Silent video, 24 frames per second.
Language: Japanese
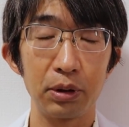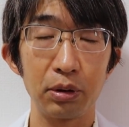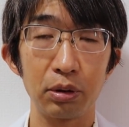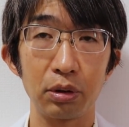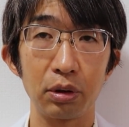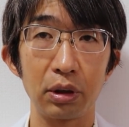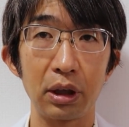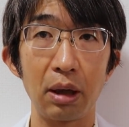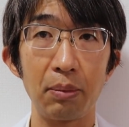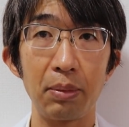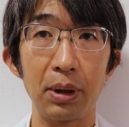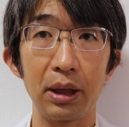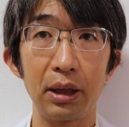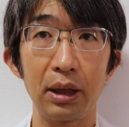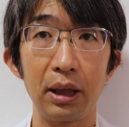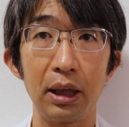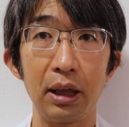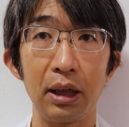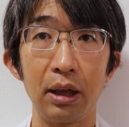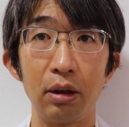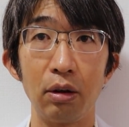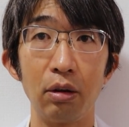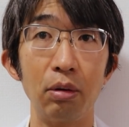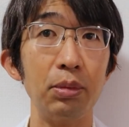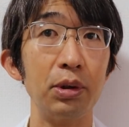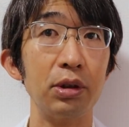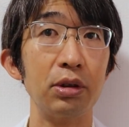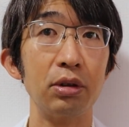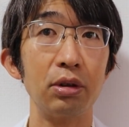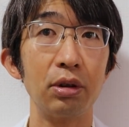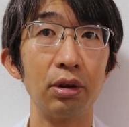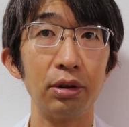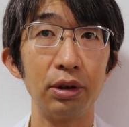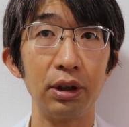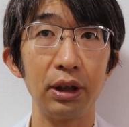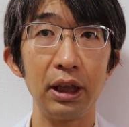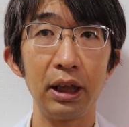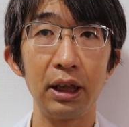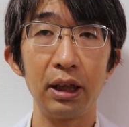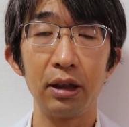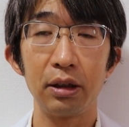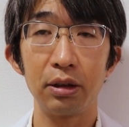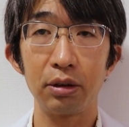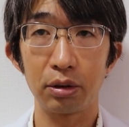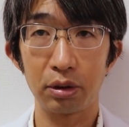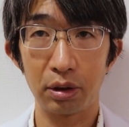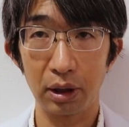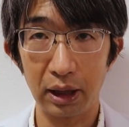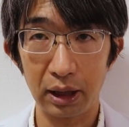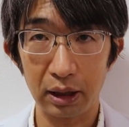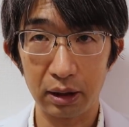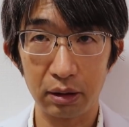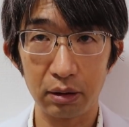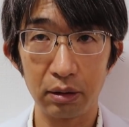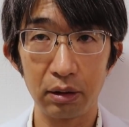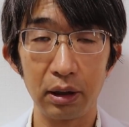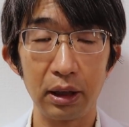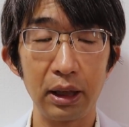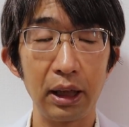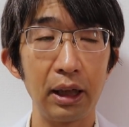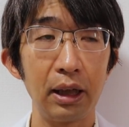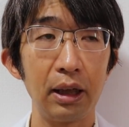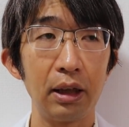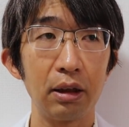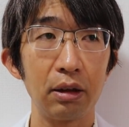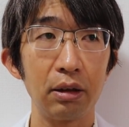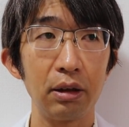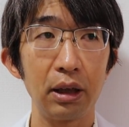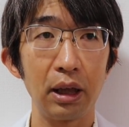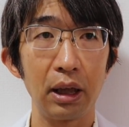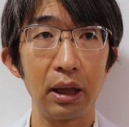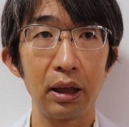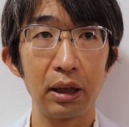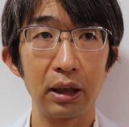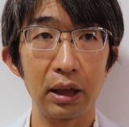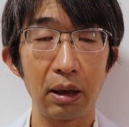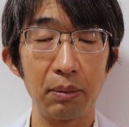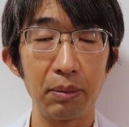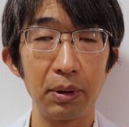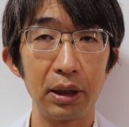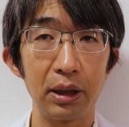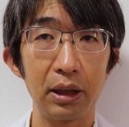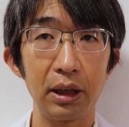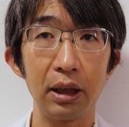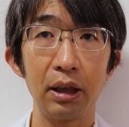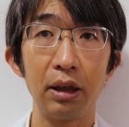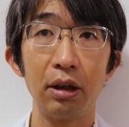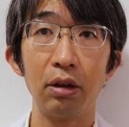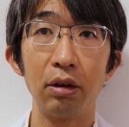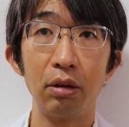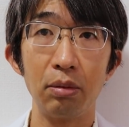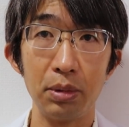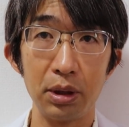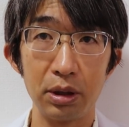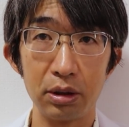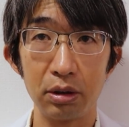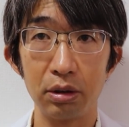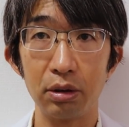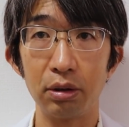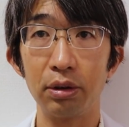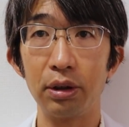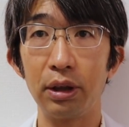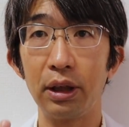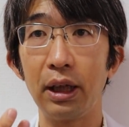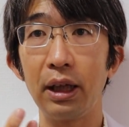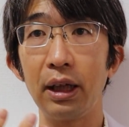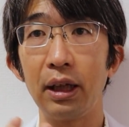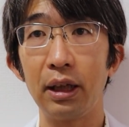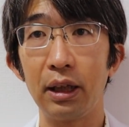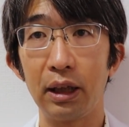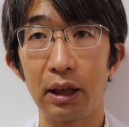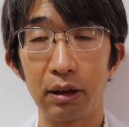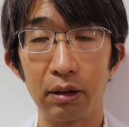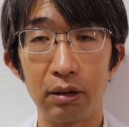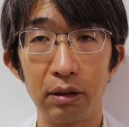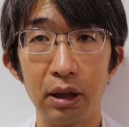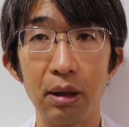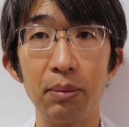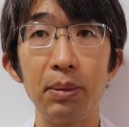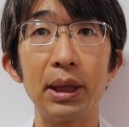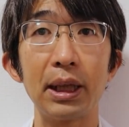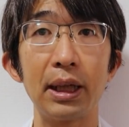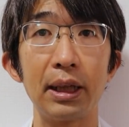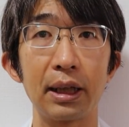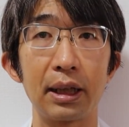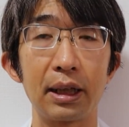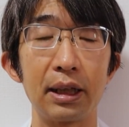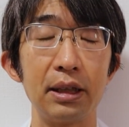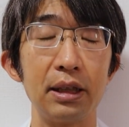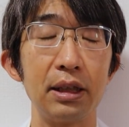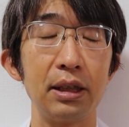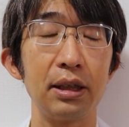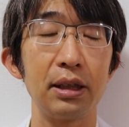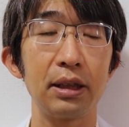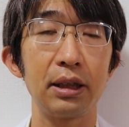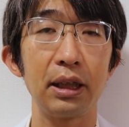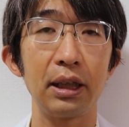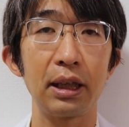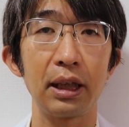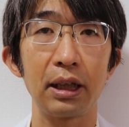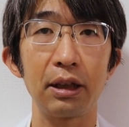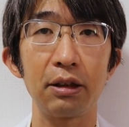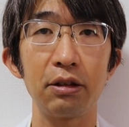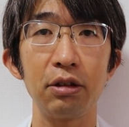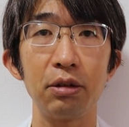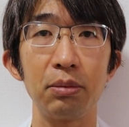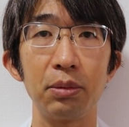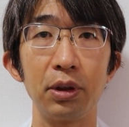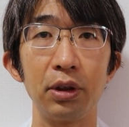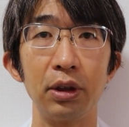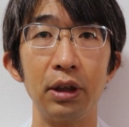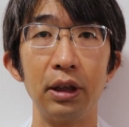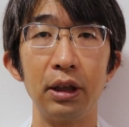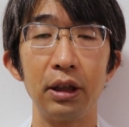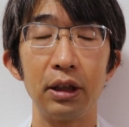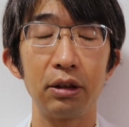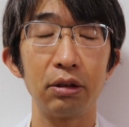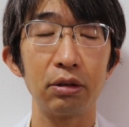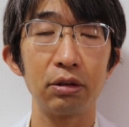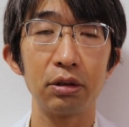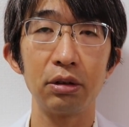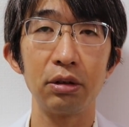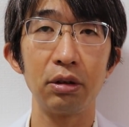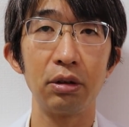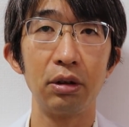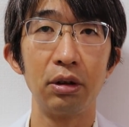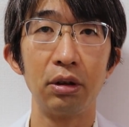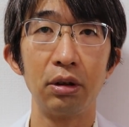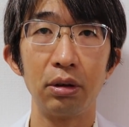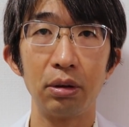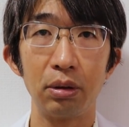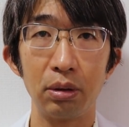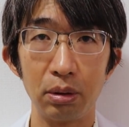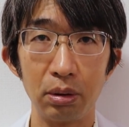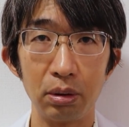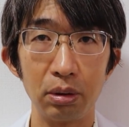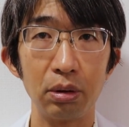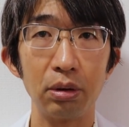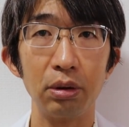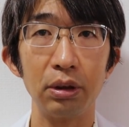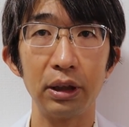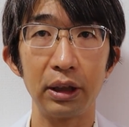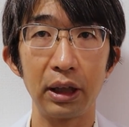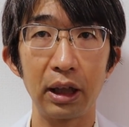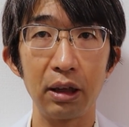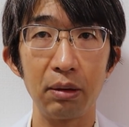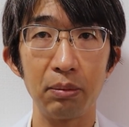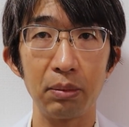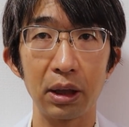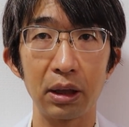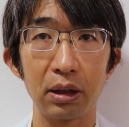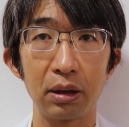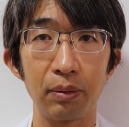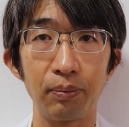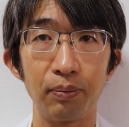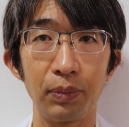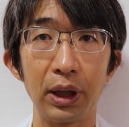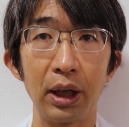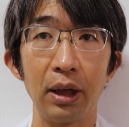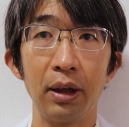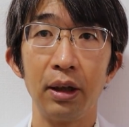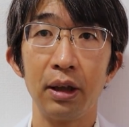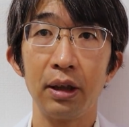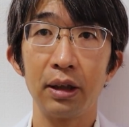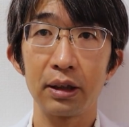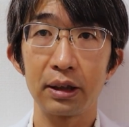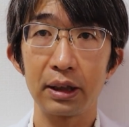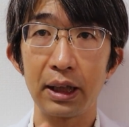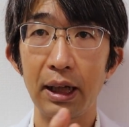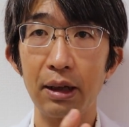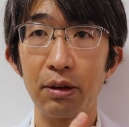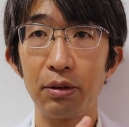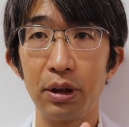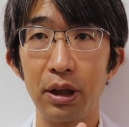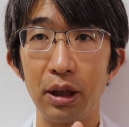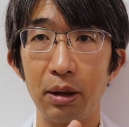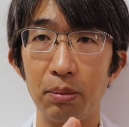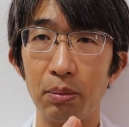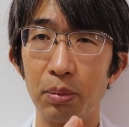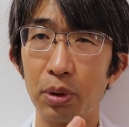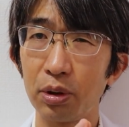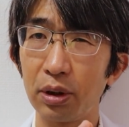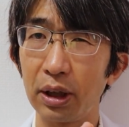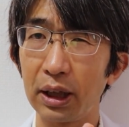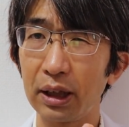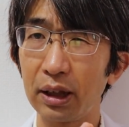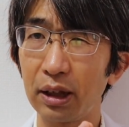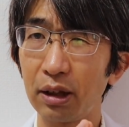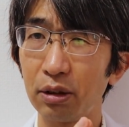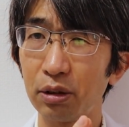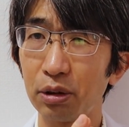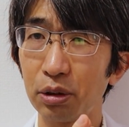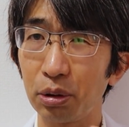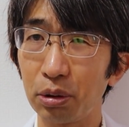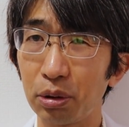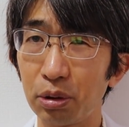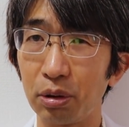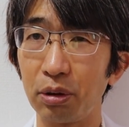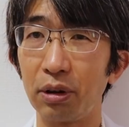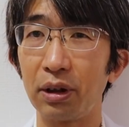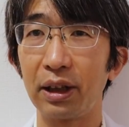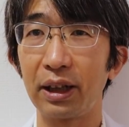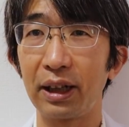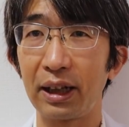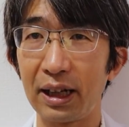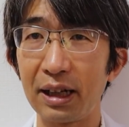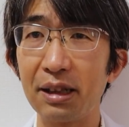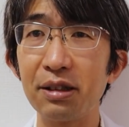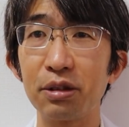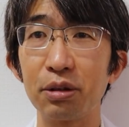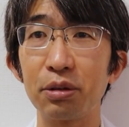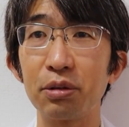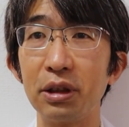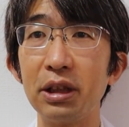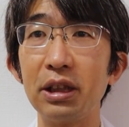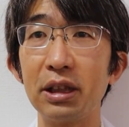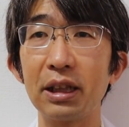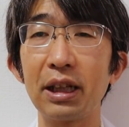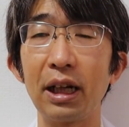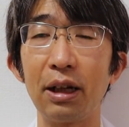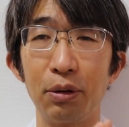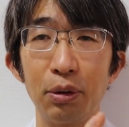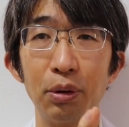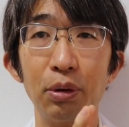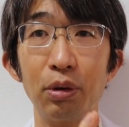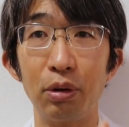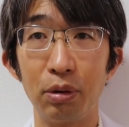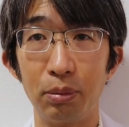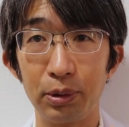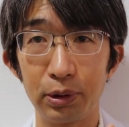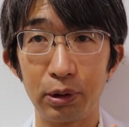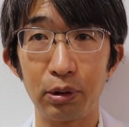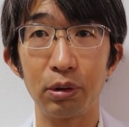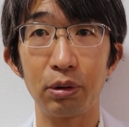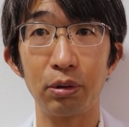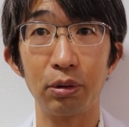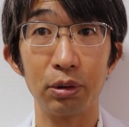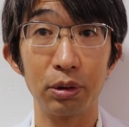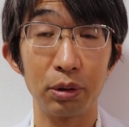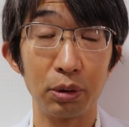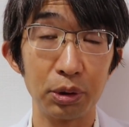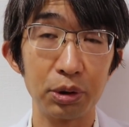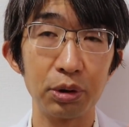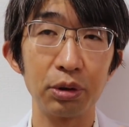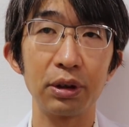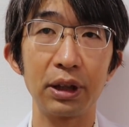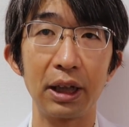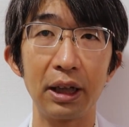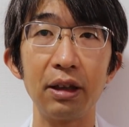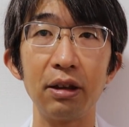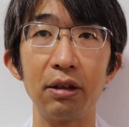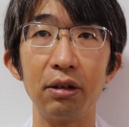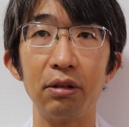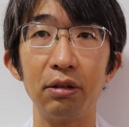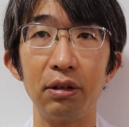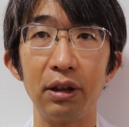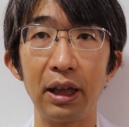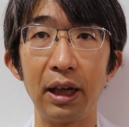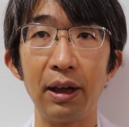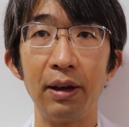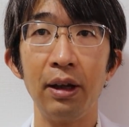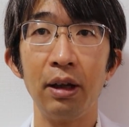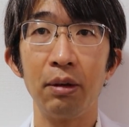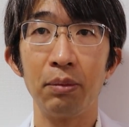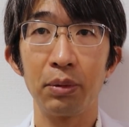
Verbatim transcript: ちょっと食べて、お水飲んで、ちょっと休んで、で、食べて、お水飲んで、休んで、みたいな感じにしていただくのも、一つの方法になります。で、最後に僕がやってるちょっと反則に近い方法もちょっとご紹介するんで、